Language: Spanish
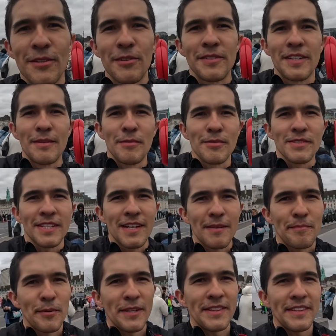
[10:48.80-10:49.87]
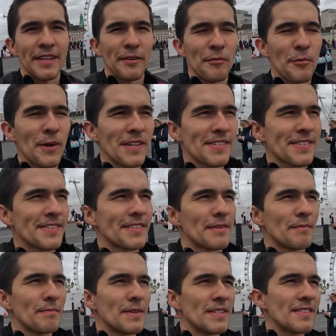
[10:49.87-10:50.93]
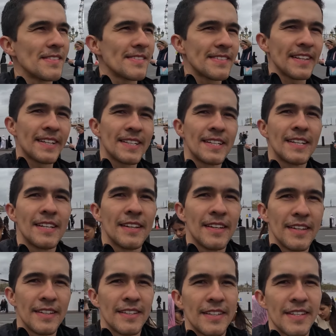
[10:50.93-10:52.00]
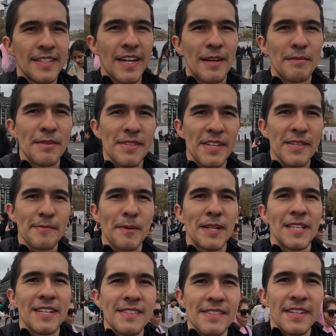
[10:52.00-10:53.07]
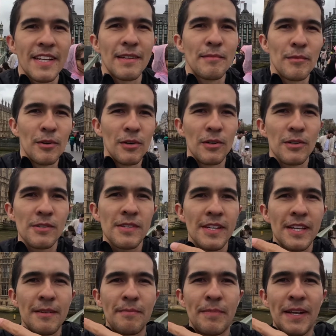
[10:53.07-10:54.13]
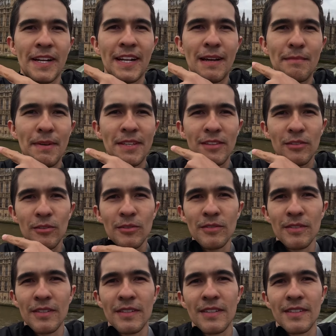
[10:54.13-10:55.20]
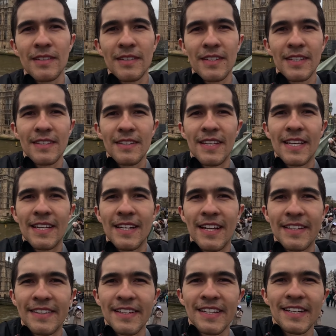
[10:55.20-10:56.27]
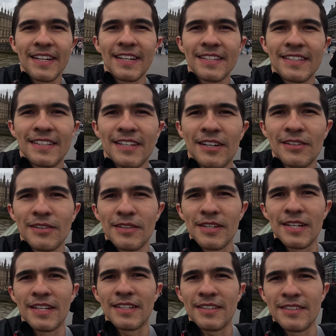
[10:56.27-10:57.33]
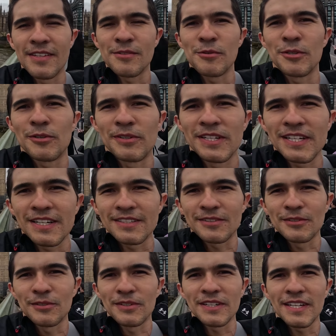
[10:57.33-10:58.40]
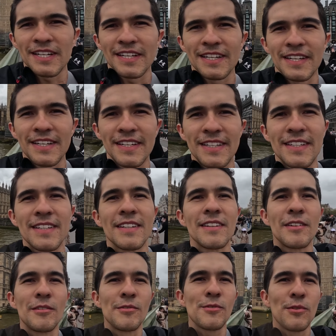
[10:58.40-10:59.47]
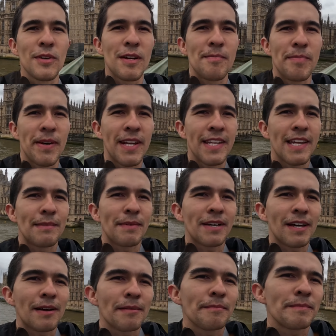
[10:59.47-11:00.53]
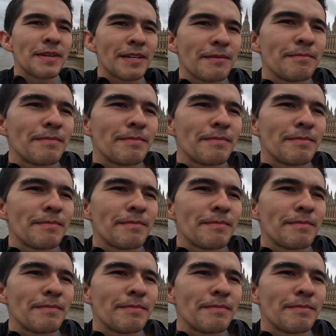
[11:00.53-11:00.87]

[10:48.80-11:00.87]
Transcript: encontramos en el puente Westminster y a mis espaldas tenemos el Parlamento de Inglaterra al lado de, su icónica torre con su campana llamada Big